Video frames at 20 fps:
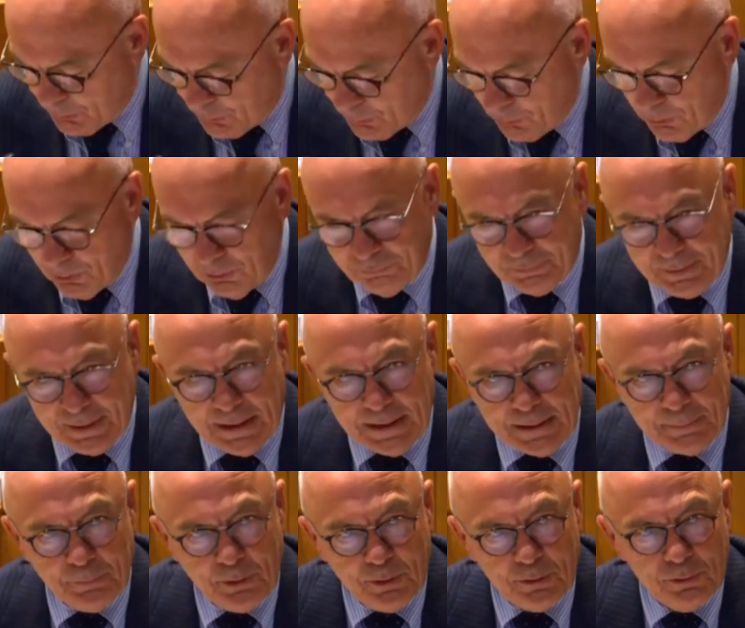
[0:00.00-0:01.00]
entre l'offre et la
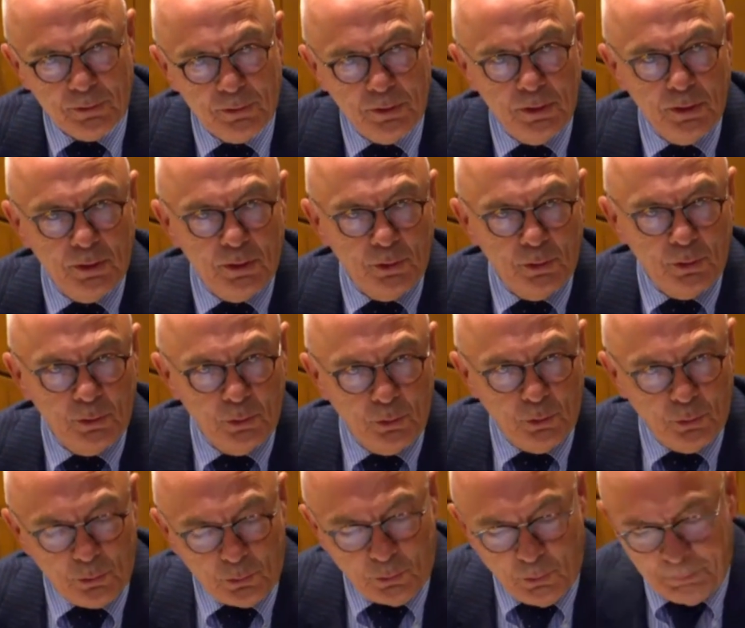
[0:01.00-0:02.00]
demande.
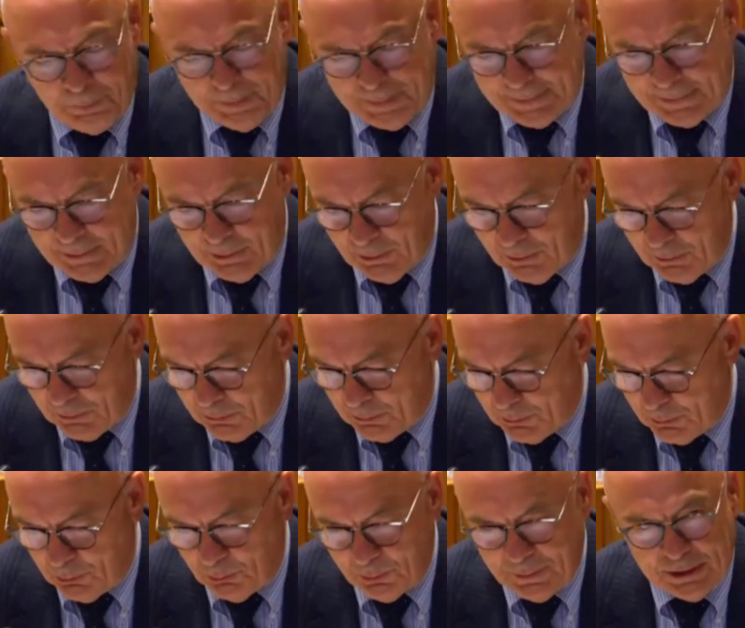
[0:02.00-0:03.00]
Nos compatriotes
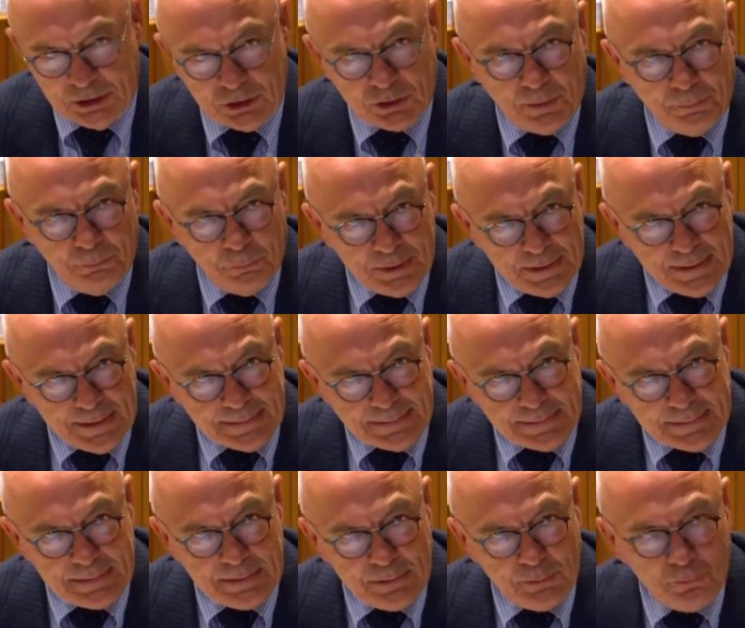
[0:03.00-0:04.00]
sont des gens
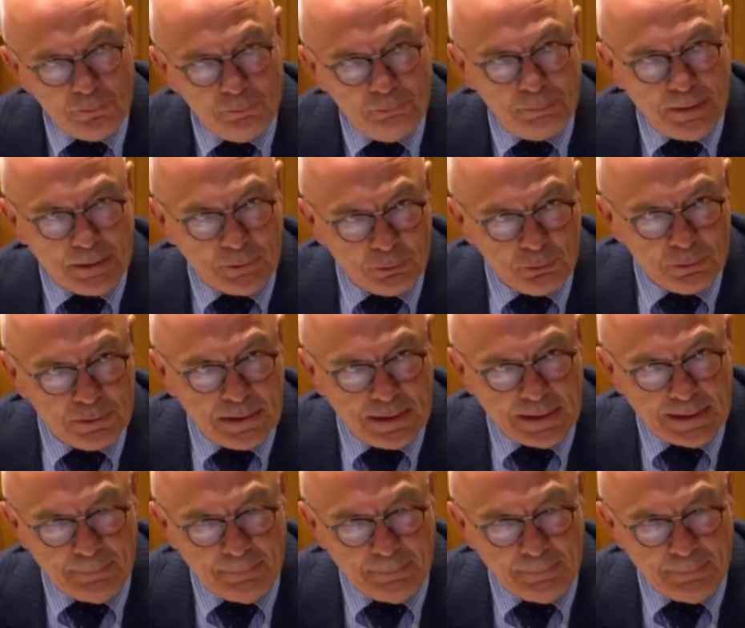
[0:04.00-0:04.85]
modestes, ils n'ont pas tous la